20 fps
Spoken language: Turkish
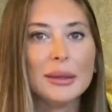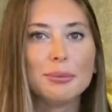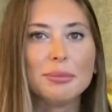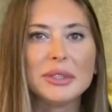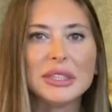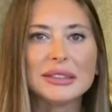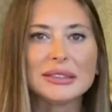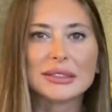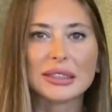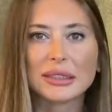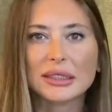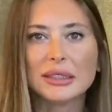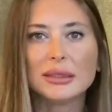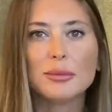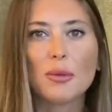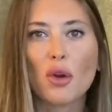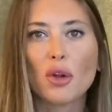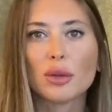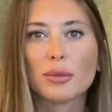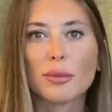bir
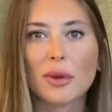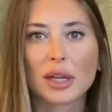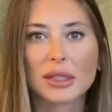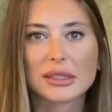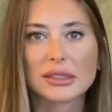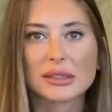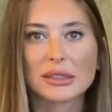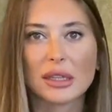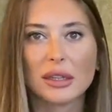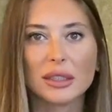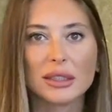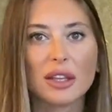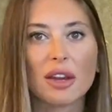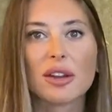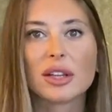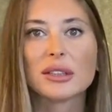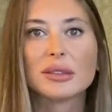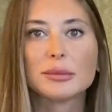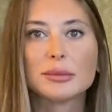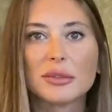takım olmaksa,
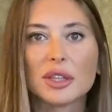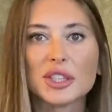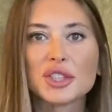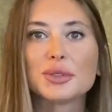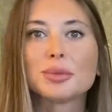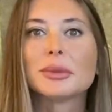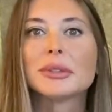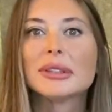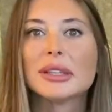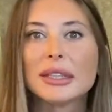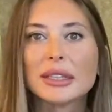yardımlaşma,